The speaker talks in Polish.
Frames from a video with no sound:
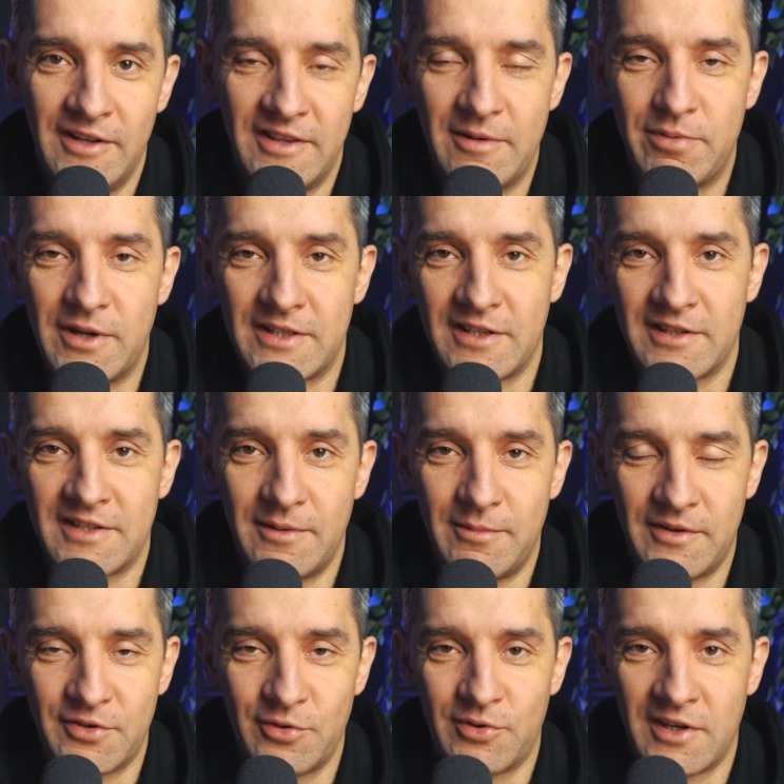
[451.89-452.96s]
Na placach
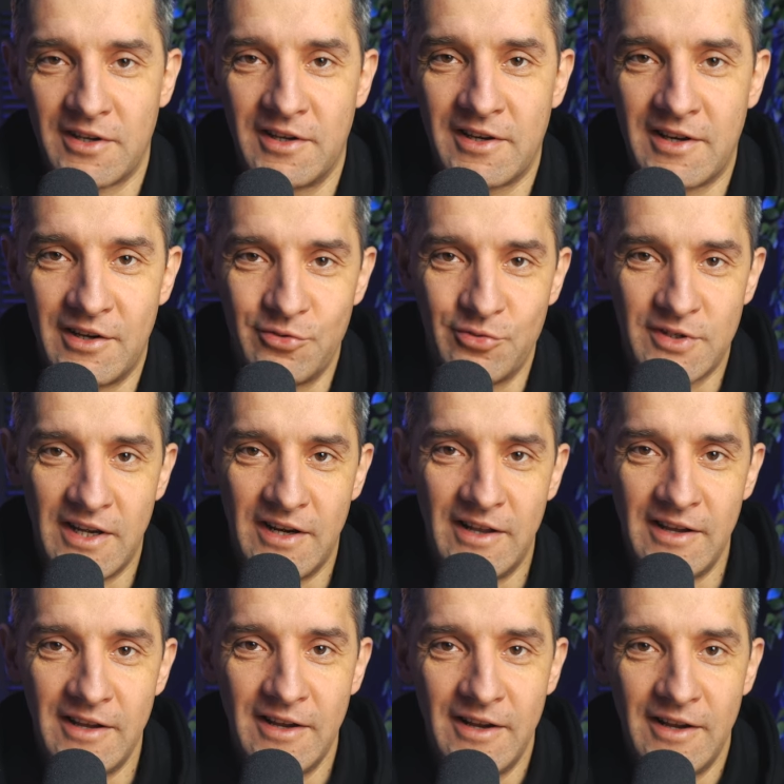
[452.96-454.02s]
zabaw są takie
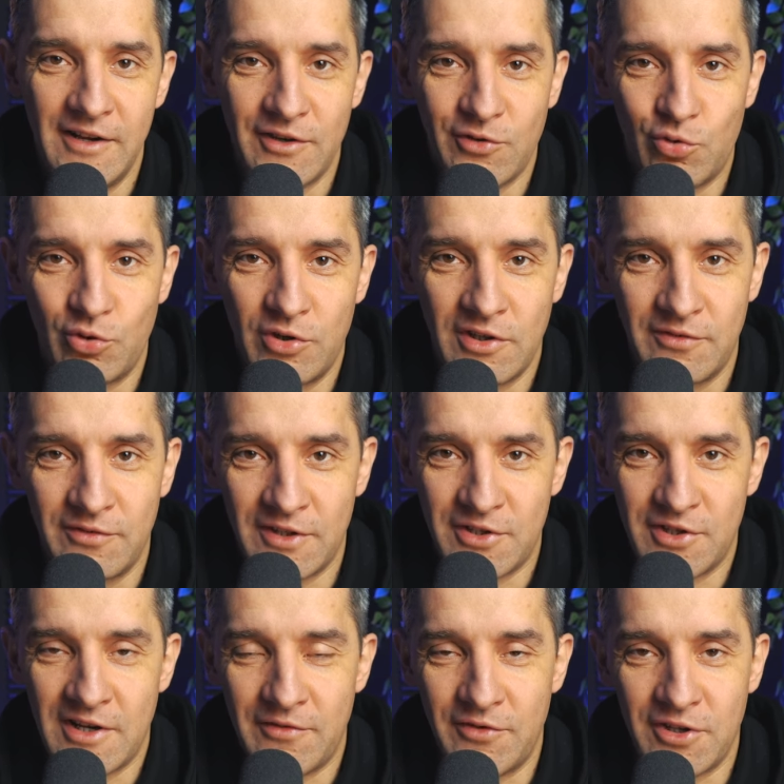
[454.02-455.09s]
karuzele, w których
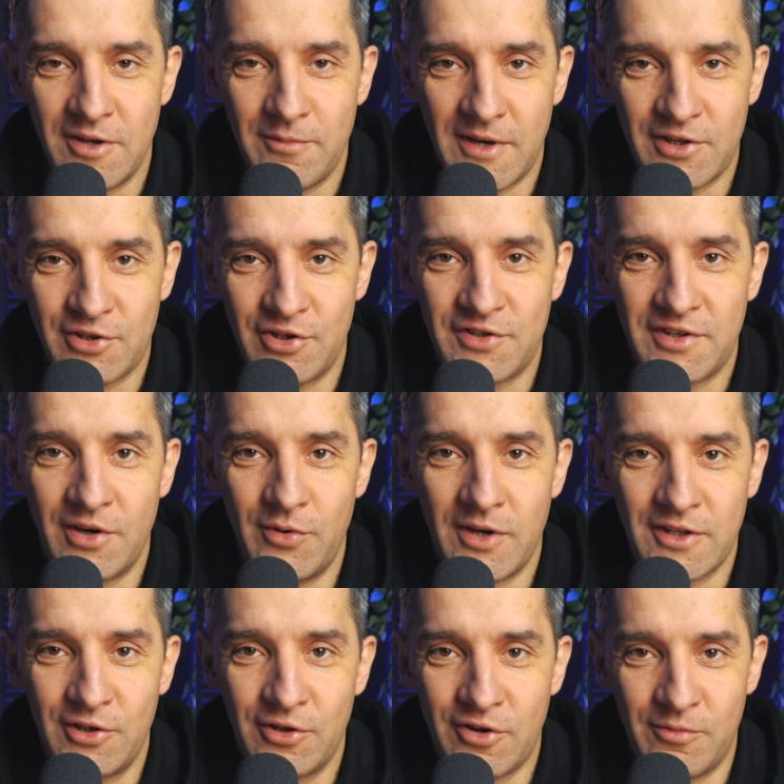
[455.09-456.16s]
wiecie, nawet nie ma
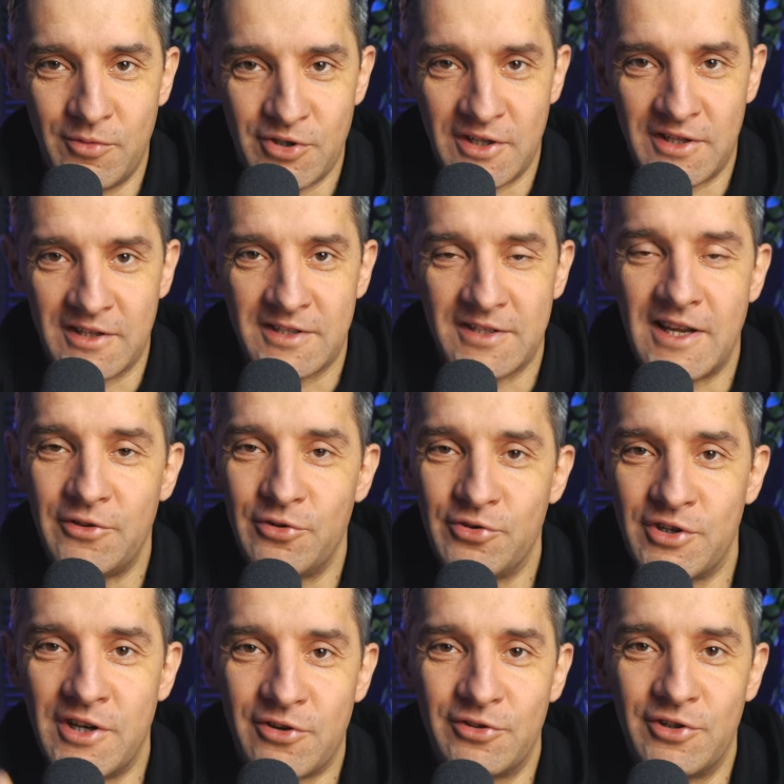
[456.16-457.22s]
krzesełek, tylko można tak
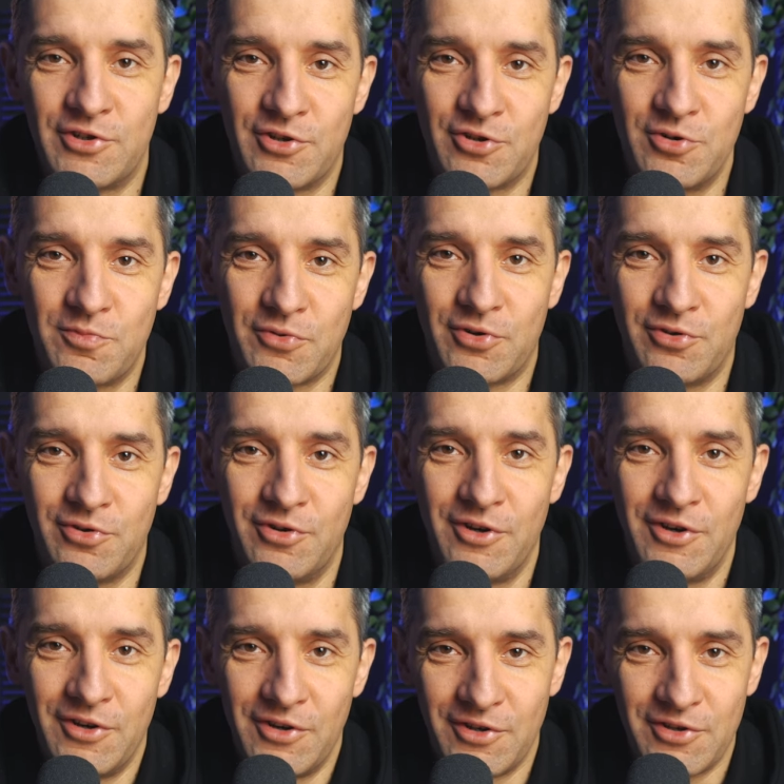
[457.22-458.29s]
stanąć i jak one się szybko
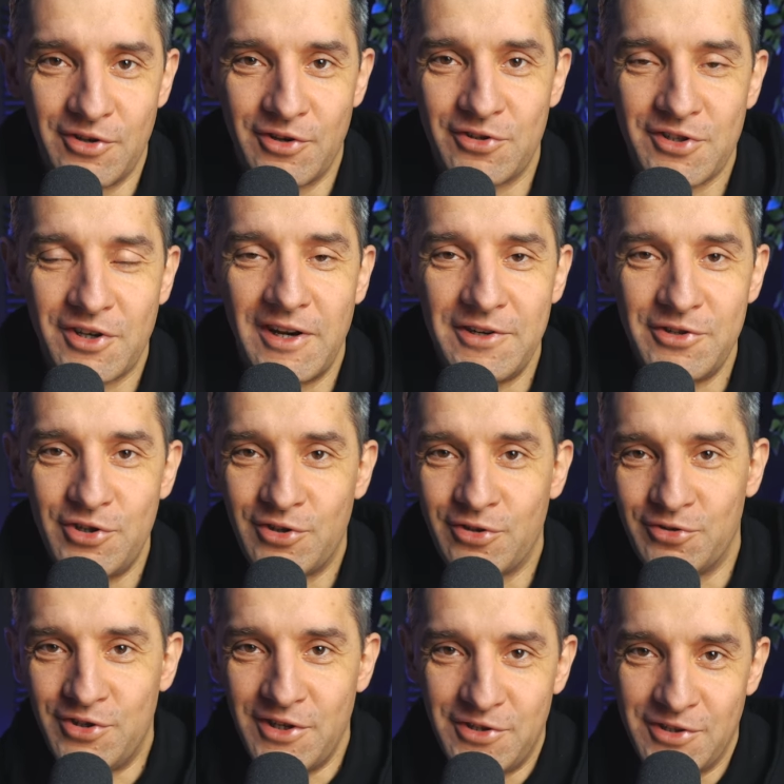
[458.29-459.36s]
rozkręci,
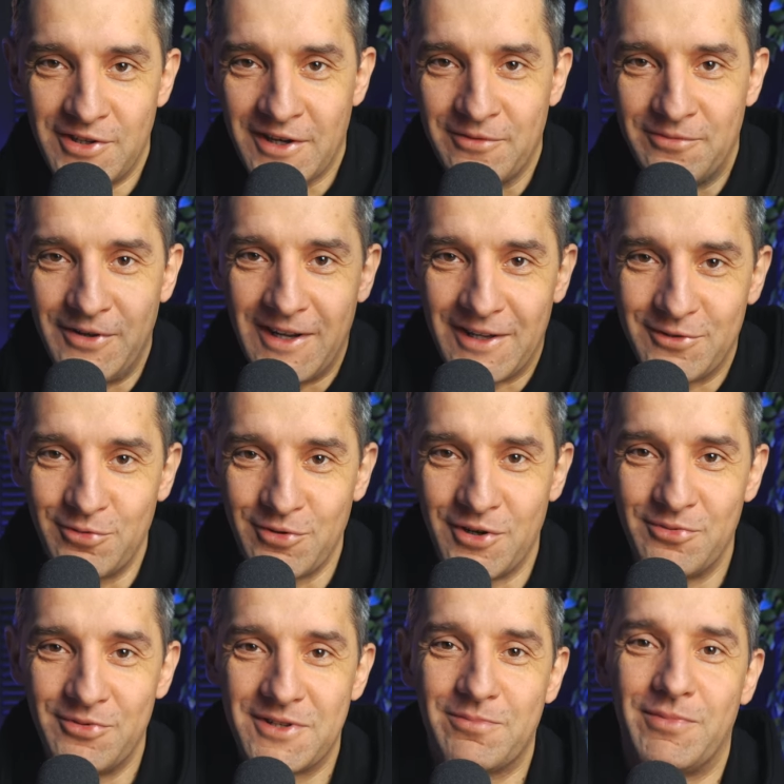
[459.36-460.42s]
to dzieci tak
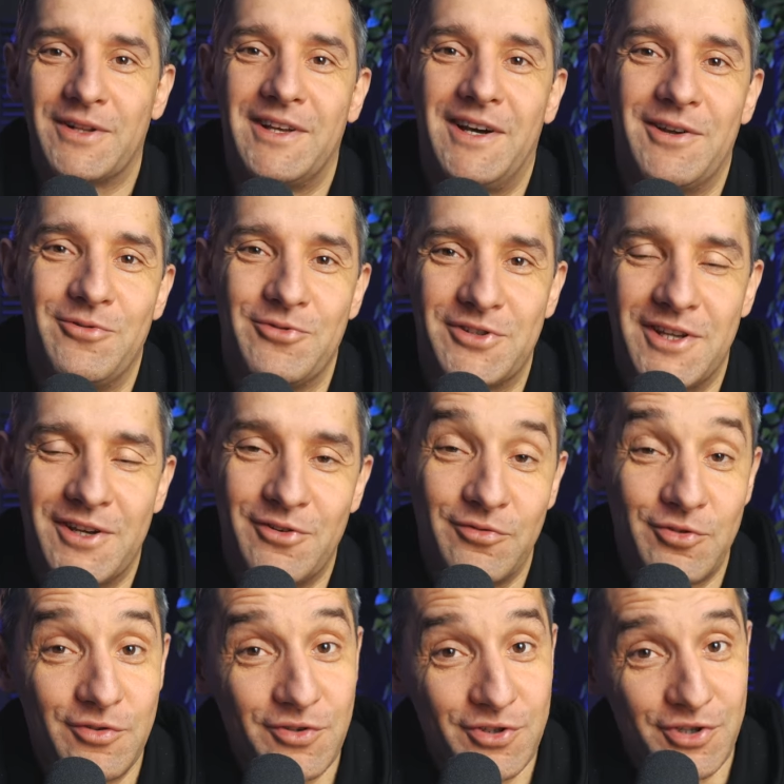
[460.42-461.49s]
wylatują i spadają z tego.
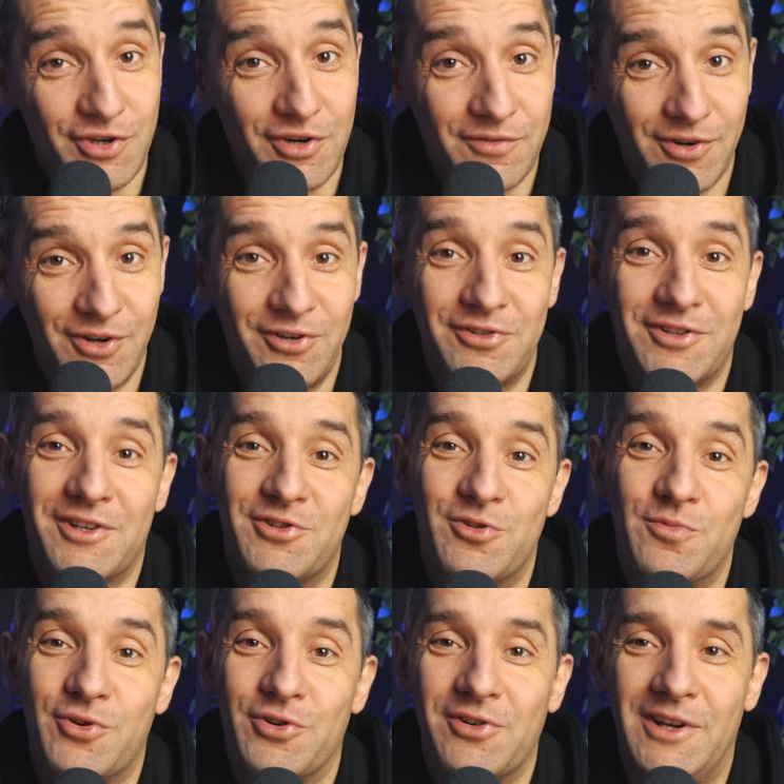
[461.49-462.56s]
Oczywiście nie wolno tak
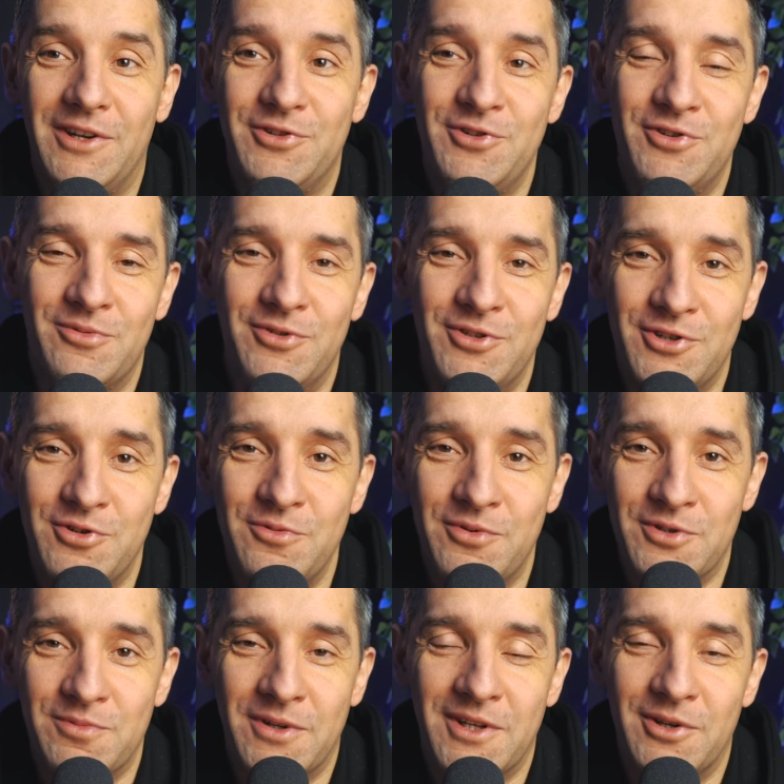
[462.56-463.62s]
szybko kręcić, żeby dzieci
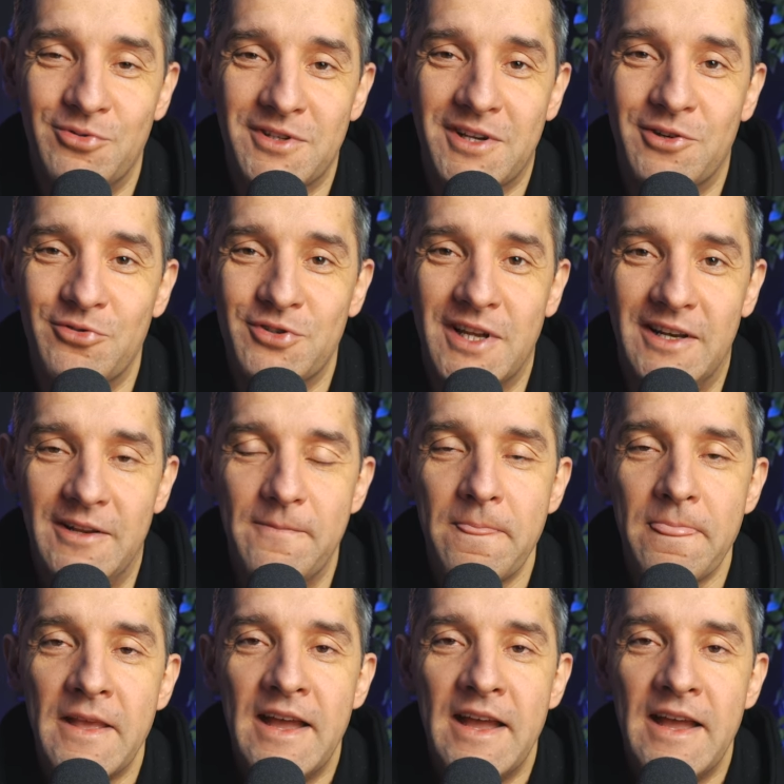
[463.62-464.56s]
pospadały z karuzeli.